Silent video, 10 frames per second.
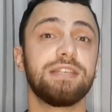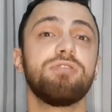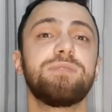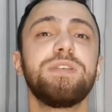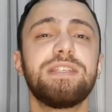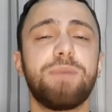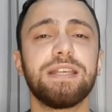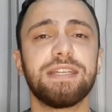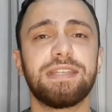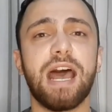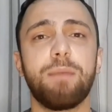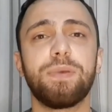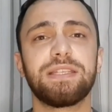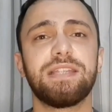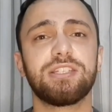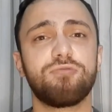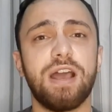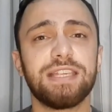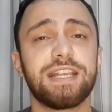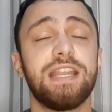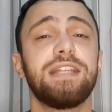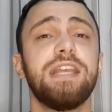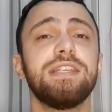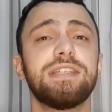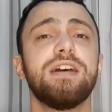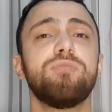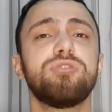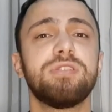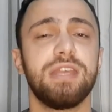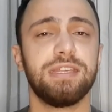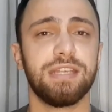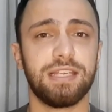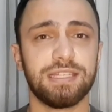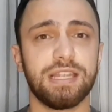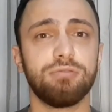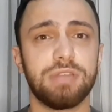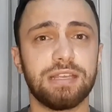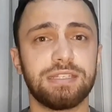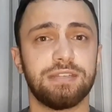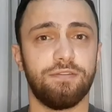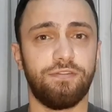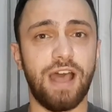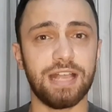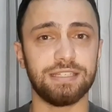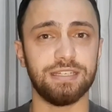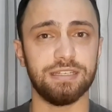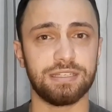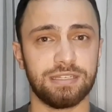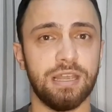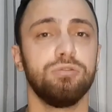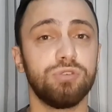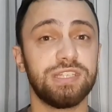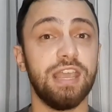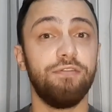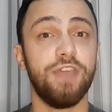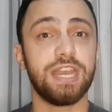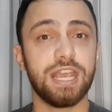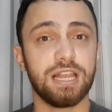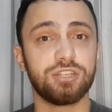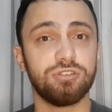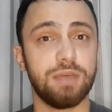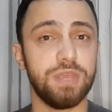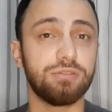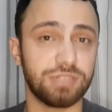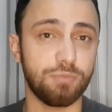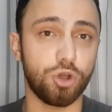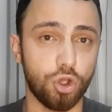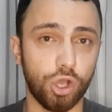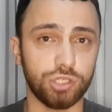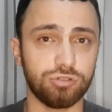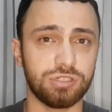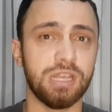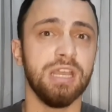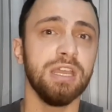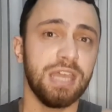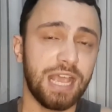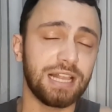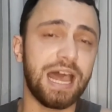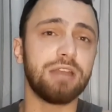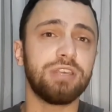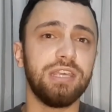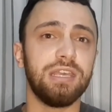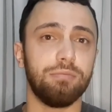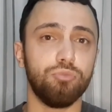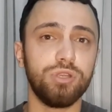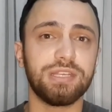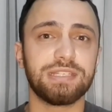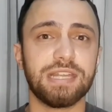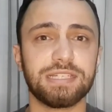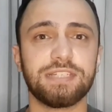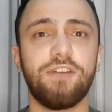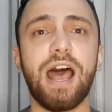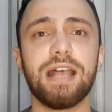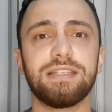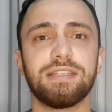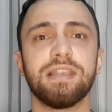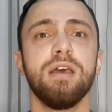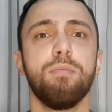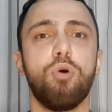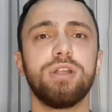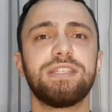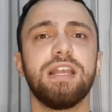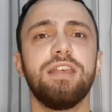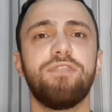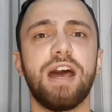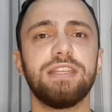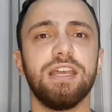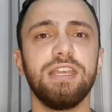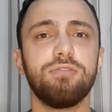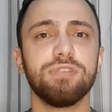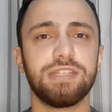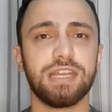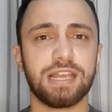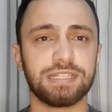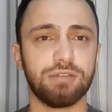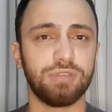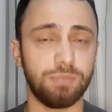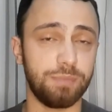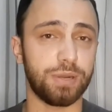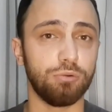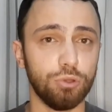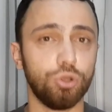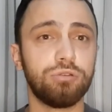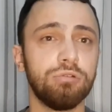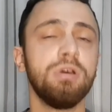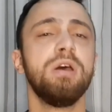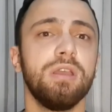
são as principais etapas das quais caracterizamos essa questão das fases no que se refere a relacionamentos amorosos. É claro que muitas dessas fases pode ser levada em consideração também para um luto,